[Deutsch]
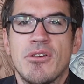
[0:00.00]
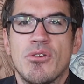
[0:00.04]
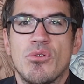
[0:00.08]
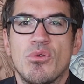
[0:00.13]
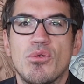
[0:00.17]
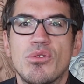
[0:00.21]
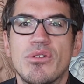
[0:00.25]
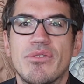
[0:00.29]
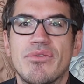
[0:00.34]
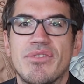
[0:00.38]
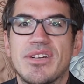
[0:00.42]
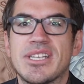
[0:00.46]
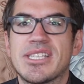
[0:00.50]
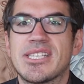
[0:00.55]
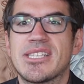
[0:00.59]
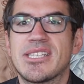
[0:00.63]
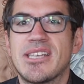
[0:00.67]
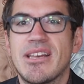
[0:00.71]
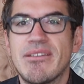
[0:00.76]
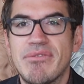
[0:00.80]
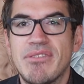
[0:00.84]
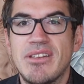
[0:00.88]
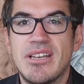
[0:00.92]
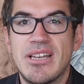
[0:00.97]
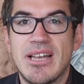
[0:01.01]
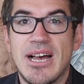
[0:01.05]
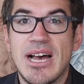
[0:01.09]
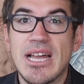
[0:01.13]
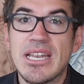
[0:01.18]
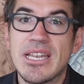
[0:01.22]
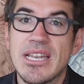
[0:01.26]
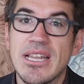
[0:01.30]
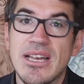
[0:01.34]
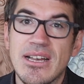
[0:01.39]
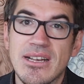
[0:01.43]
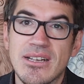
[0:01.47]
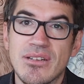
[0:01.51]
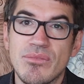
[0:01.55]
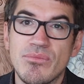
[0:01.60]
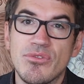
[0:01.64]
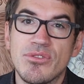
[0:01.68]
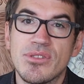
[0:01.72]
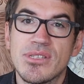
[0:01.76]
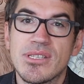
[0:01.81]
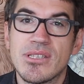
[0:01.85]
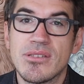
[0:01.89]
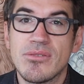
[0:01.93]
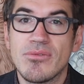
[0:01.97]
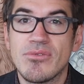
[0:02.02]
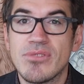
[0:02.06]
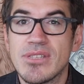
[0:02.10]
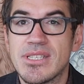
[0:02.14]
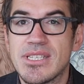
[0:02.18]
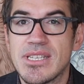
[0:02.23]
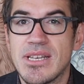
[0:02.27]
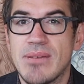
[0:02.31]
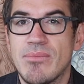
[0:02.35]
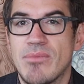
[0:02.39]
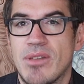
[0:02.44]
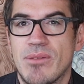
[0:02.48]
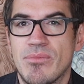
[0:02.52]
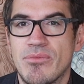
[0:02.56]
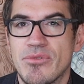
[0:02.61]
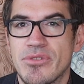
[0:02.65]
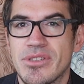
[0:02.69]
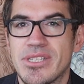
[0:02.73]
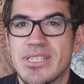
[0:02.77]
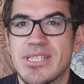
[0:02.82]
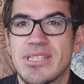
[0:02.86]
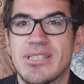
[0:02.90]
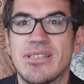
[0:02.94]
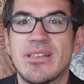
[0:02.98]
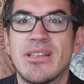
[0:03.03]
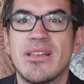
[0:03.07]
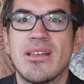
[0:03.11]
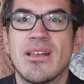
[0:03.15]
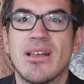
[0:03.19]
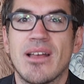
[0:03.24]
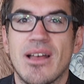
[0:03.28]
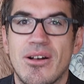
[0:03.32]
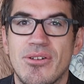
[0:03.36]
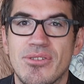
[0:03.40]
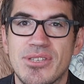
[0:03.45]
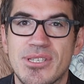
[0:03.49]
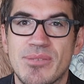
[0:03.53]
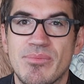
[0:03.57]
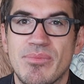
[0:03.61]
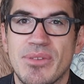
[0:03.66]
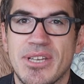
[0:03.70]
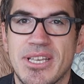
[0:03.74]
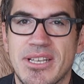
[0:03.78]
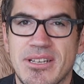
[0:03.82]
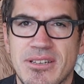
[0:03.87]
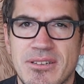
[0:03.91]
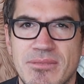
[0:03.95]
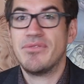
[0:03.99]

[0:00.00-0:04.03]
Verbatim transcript: und was sehr viele Anlagemünzen und Sammlermünzen rausbringt.